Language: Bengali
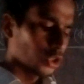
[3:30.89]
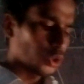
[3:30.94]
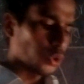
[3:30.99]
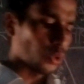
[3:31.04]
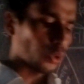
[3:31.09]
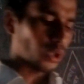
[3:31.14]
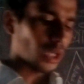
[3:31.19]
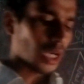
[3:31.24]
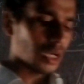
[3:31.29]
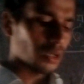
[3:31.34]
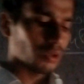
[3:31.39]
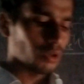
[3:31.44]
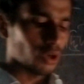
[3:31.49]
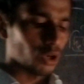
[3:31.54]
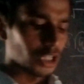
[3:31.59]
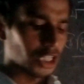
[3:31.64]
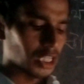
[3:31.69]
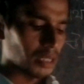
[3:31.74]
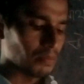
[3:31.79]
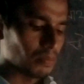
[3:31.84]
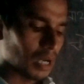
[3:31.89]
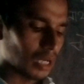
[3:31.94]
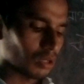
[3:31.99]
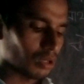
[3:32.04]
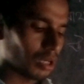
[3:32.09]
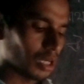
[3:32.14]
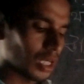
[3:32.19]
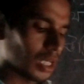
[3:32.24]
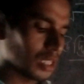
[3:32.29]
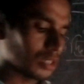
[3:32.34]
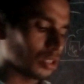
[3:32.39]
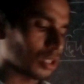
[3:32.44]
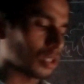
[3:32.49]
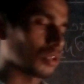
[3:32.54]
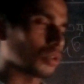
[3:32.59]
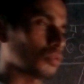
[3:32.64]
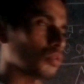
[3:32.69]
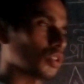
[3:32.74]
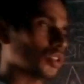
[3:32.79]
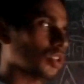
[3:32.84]
শুক্রাণু ও ডিম্বাণু হলে
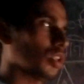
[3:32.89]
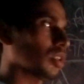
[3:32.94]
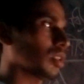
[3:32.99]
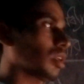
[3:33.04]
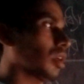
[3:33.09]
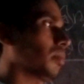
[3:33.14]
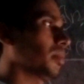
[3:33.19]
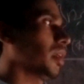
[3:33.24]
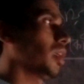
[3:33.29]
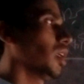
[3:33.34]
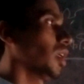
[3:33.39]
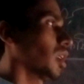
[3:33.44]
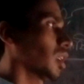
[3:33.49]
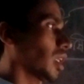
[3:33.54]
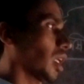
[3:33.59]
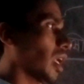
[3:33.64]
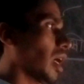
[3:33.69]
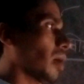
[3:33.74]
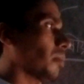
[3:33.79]
জনন কোষ হতে হবে তাহলে